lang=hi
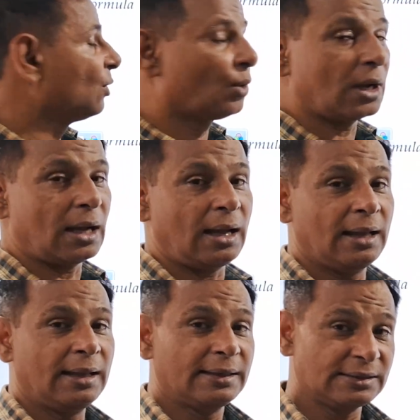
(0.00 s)
होगा
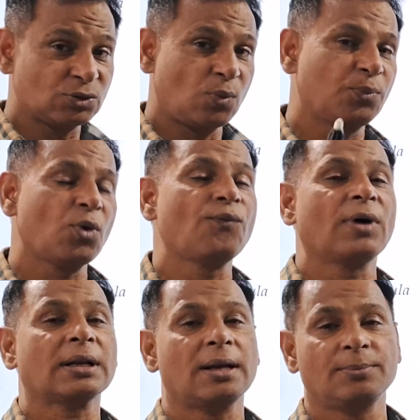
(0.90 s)
इसको प्रूफ
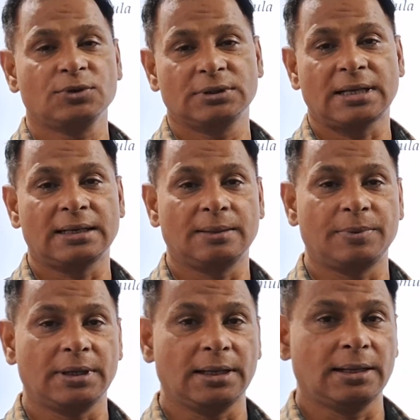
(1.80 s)
करके हमको दिखाना
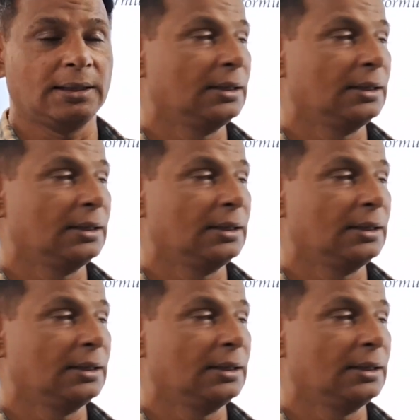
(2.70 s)
पड़ेगा